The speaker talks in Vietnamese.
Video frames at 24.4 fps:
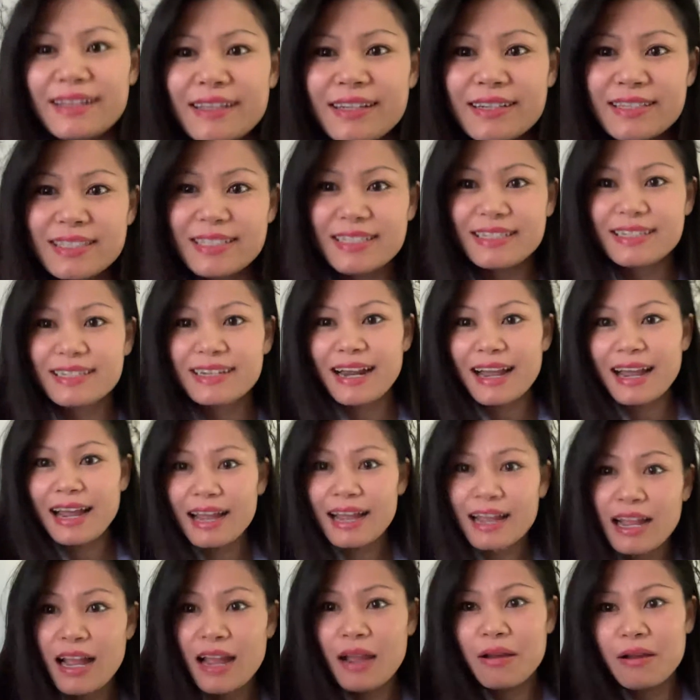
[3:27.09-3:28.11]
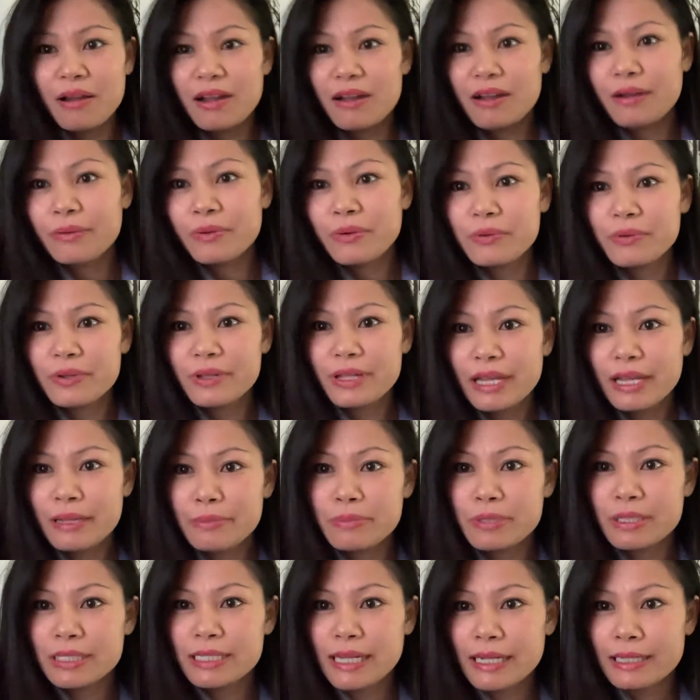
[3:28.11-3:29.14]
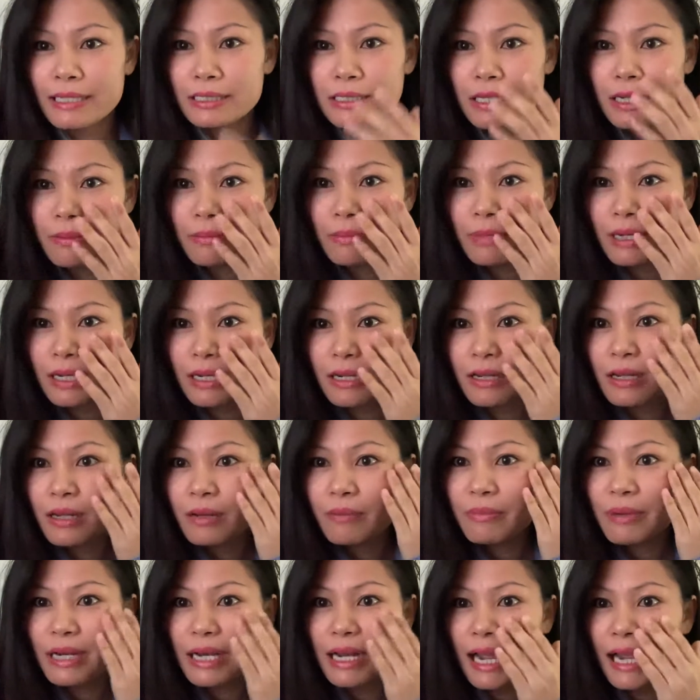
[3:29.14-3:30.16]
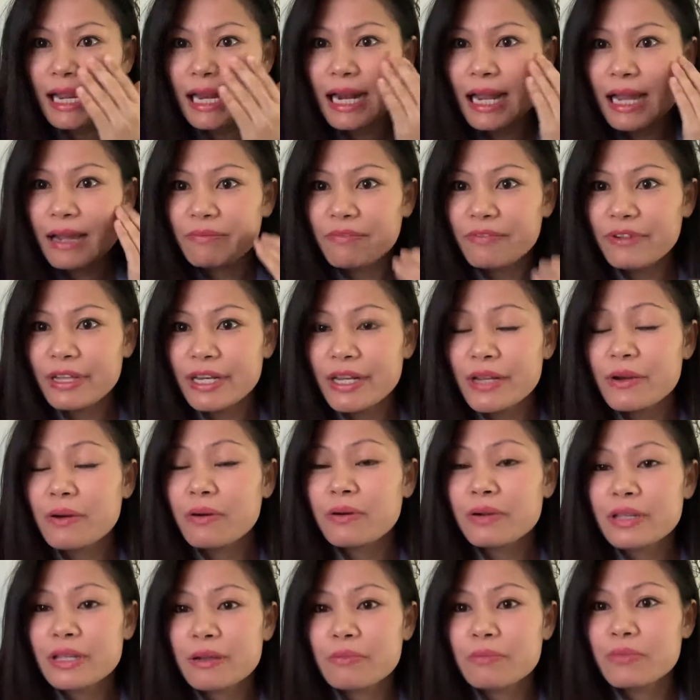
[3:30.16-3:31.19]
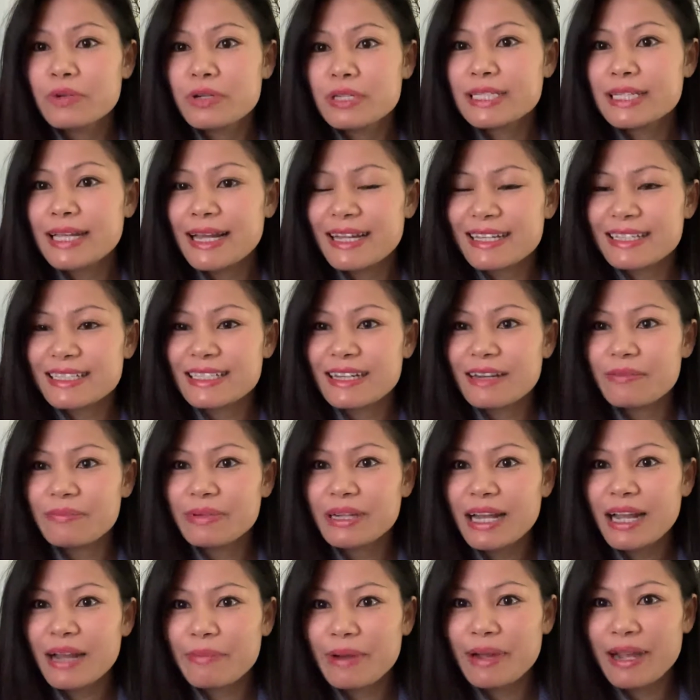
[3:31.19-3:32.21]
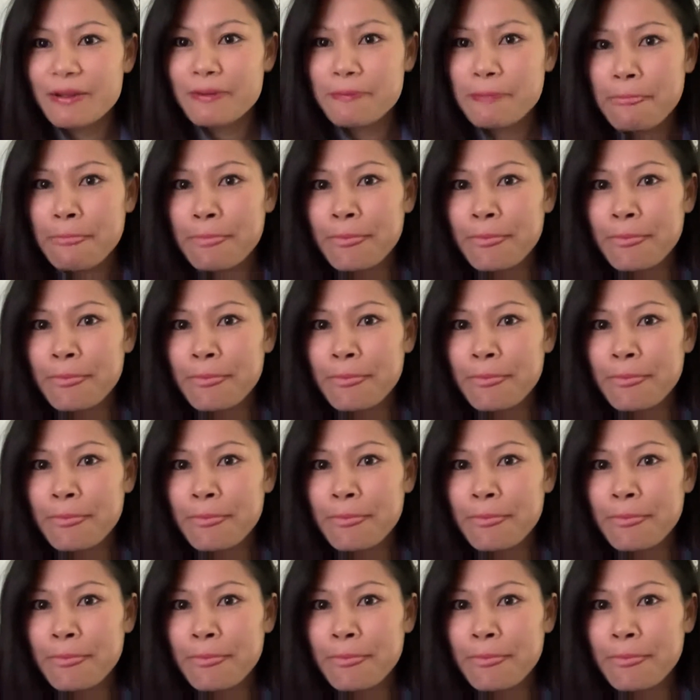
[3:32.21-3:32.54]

thật sự ra à, ngủ dậy buổi sáng sớm là mình hay làm video những buổi sáng sớm á các bạn